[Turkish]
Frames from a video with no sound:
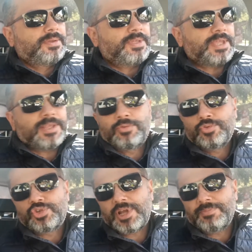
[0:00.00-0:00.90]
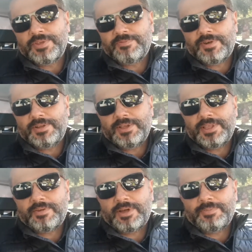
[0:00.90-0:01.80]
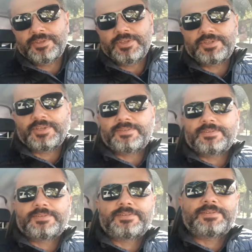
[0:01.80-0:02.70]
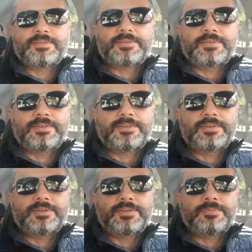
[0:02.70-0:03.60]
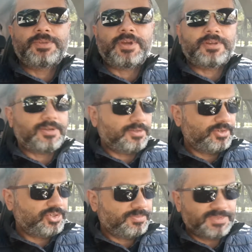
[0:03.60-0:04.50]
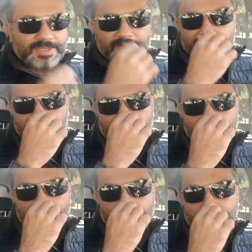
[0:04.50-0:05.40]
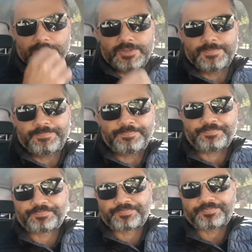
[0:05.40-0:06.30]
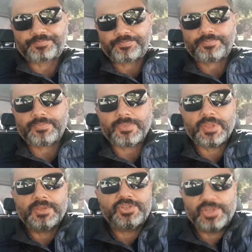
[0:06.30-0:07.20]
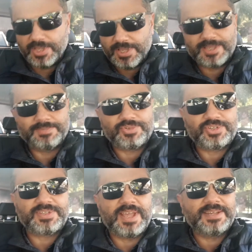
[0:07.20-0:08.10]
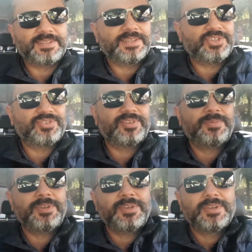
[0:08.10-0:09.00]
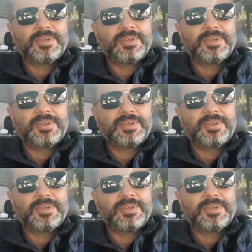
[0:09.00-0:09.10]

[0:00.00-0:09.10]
gene güncel minvalde devam edecektir. Ee, bir arkadaşım, sevdiğim bir arkadaşım şey yazmış, serzeniş. Tabi